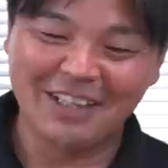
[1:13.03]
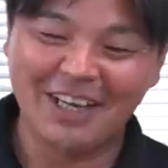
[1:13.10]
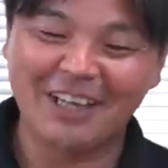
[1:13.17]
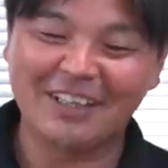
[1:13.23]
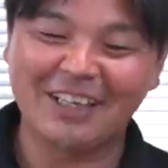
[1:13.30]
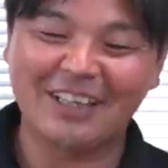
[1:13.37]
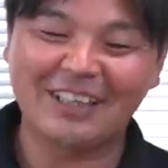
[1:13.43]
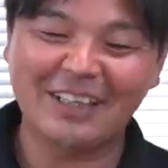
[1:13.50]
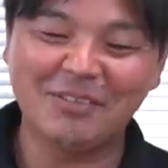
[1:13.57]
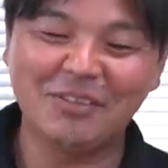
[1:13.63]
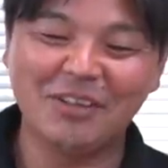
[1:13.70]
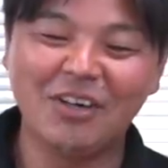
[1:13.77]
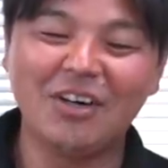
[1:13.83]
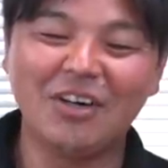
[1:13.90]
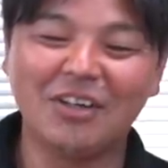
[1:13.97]
やいやで
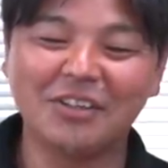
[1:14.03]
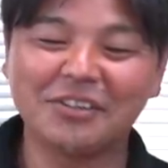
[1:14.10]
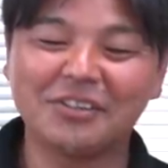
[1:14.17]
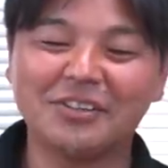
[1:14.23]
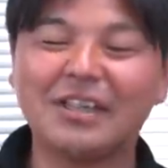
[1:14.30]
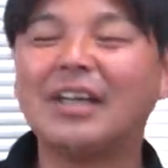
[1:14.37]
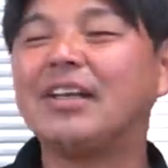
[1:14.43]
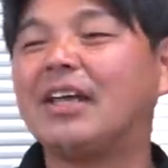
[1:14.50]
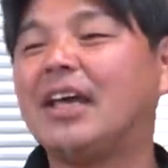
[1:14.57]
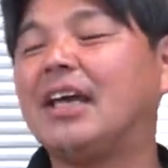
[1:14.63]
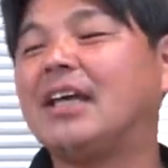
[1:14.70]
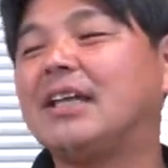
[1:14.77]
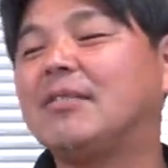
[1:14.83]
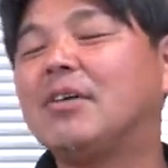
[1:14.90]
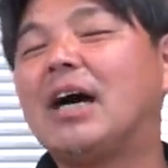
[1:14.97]
もそうだよ
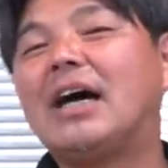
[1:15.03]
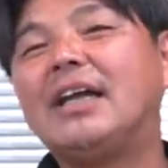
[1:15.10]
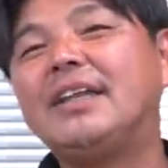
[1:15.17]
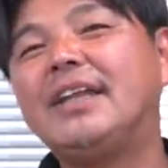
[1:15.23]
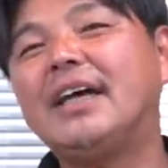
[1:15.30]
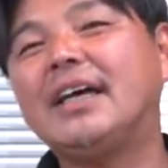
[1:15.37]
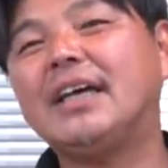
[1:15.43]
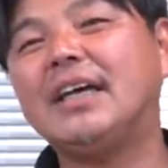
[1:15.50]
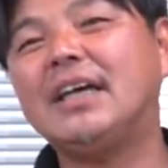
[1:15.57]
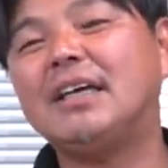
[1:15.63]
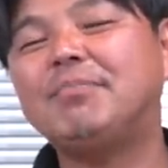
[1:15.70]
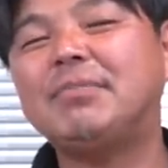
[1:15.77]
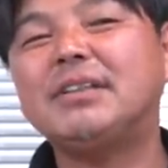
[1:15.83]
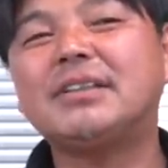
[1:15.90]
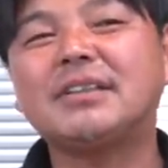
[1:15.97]
ねでもあんだけ
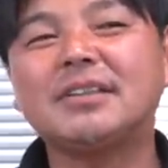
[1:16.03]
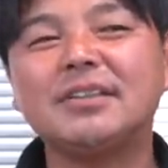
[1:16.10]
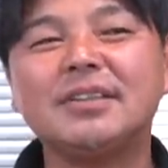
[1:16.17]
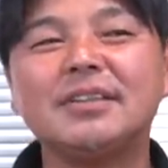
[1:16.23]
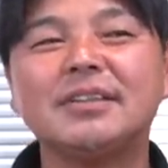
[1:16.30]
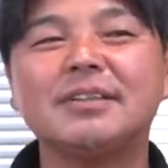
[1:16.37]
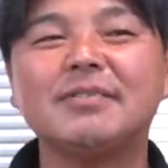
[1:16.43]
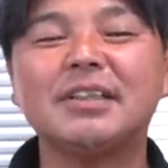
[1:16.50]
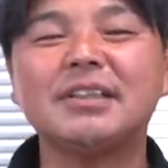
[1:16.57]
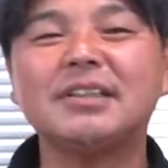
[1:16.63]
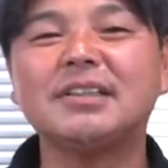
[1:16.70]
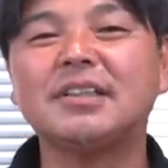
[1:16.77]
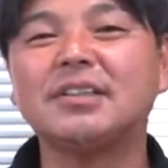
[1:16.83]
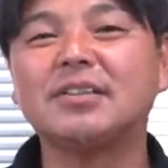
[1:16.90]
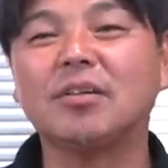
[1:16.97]
やっぱりすごい素晴らしい
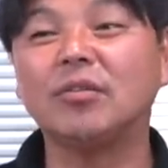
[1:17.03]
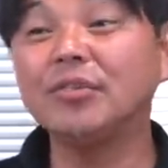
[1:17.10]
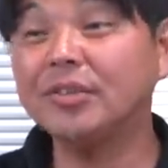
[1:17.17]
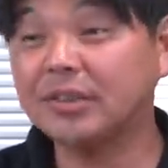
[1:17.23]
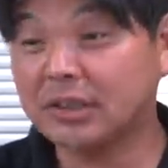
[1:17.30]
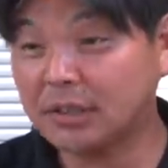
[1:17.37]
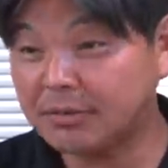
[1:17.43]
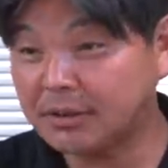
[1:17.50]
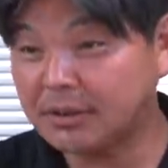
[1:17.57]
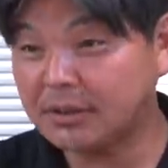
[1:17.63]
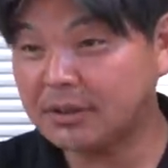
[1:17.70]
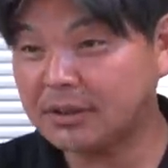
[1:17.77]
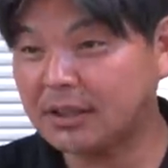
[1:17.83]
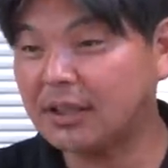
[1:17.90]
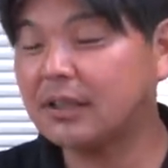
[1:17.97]
選手は本当
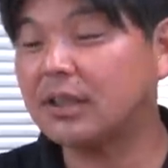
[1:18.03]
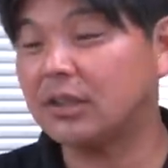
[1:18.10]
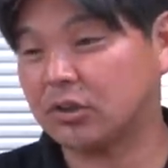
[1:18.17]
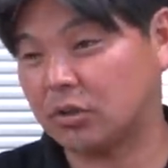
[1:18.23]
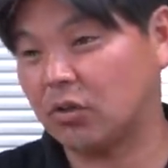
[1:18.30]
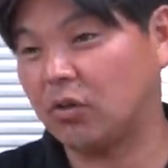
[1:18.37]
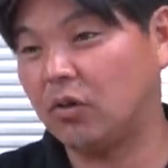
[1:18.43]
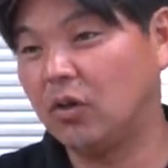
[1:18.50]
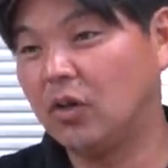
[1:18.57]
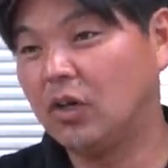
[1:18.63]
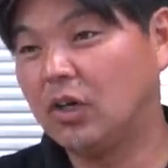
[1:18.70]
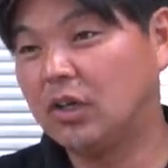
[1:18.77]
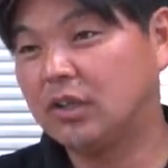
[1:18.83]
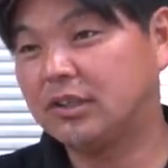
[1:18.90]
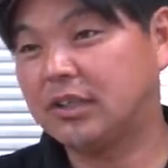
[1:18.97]
久々だったでしょ、うそう
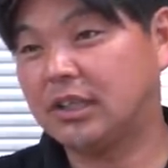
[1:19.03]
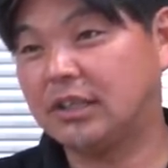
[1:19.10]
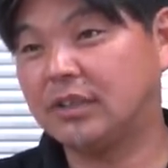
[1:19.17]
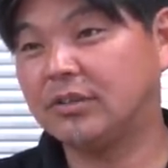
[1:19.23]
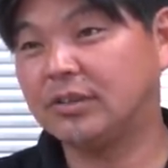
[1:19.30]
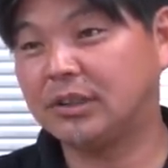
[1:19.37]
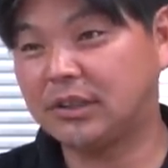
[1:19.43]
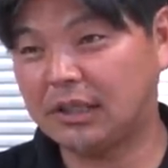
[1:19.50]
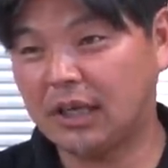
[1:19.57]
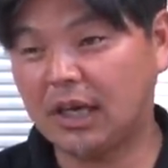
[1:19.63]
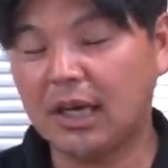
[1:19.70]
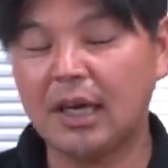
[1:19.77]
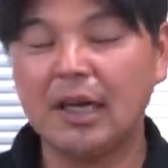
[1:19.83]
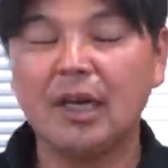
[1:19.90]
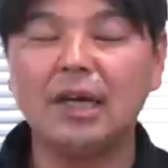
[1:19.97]
ですね、J リーグに来て、
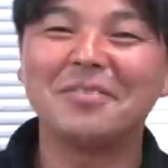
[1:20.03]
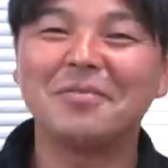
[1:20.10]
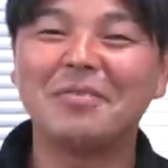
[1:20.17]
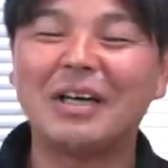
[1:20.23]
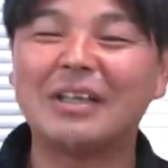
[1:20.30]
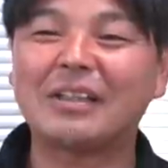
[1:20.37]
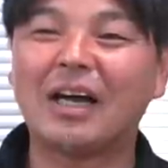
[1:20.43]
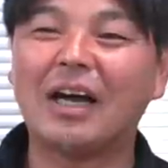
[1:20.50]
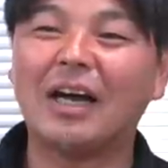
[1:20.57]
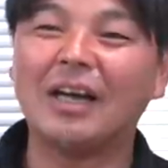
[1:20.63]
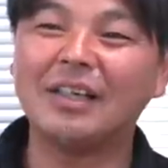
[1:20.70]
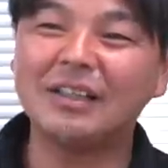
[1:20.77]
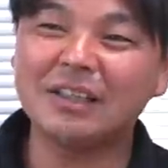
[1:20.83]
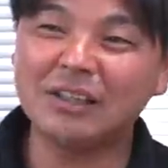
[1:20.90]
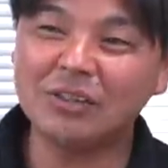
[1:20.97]
はい、また
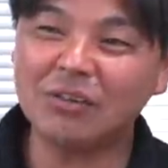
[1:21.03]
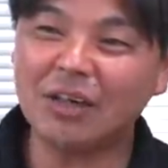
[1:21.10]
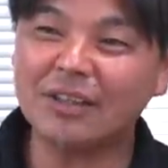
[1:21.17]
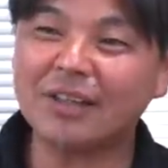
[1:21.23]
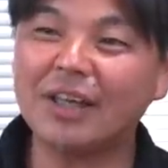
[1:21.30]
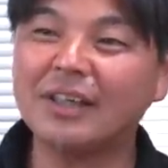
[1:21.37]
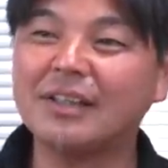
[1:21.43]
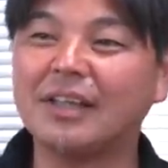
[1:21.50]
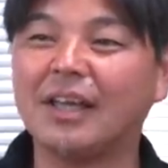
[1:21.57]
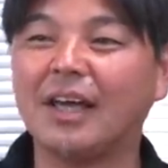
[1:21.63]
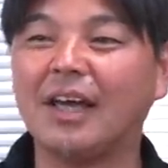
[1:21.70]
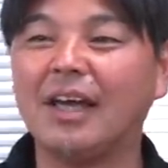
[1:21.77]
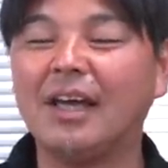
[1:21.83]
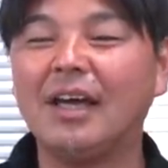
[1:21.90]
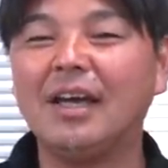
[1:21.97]
背筋をはたいて本